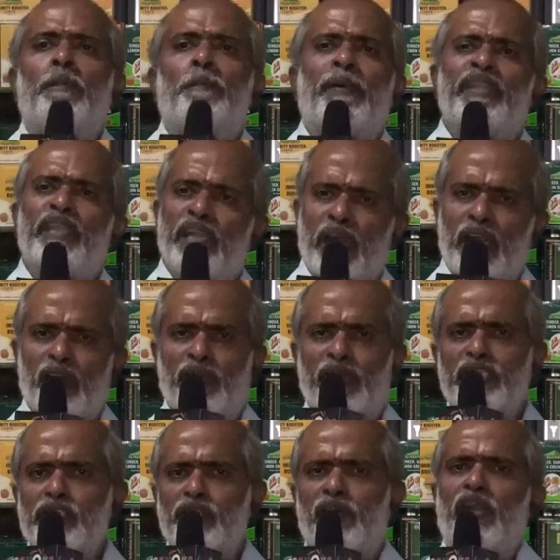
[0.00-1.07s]
பதினாலு
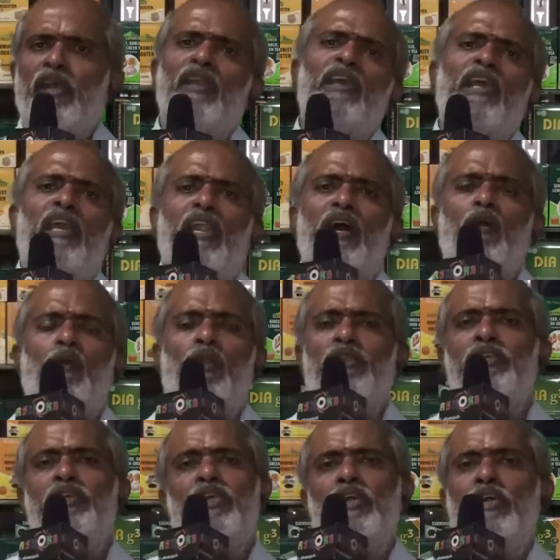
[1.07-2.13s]
வயசு வரையிலும் எல்லா
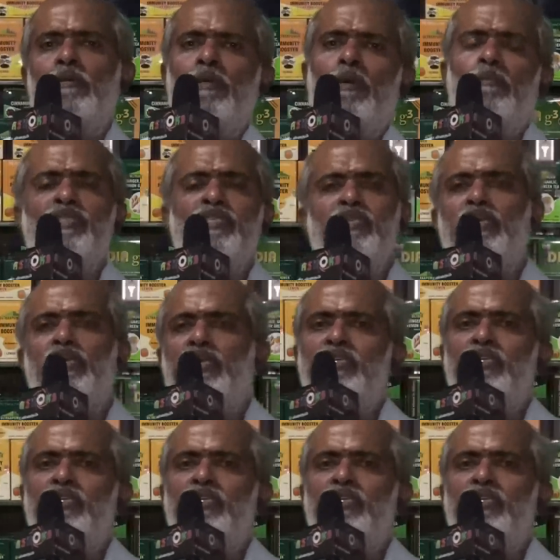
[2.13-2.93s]
குழந்தைங்களுக்குமே பிஸ்கட்டு